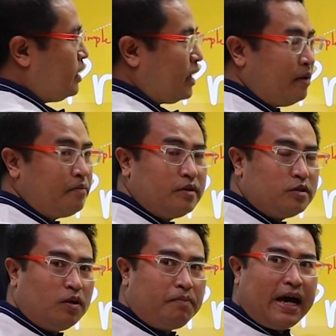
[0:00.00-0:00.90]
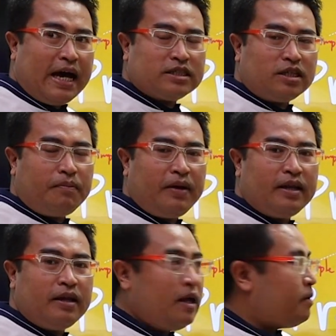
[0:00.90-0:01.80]
นะครับ ส่วน past ก็จะเป็น
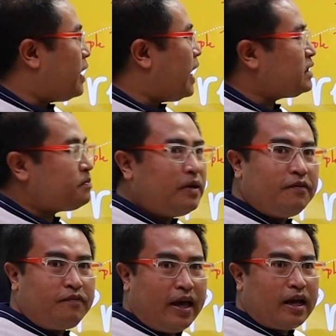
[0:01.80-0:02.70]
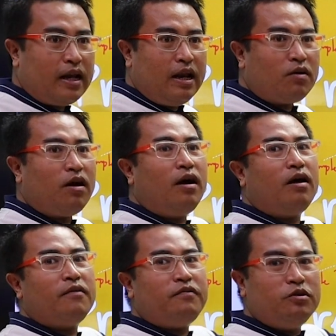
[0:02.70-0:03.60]
past perfect แล้วก็
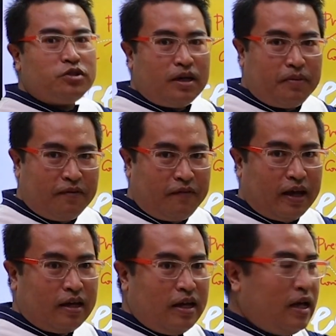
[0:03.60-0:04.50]
future perfect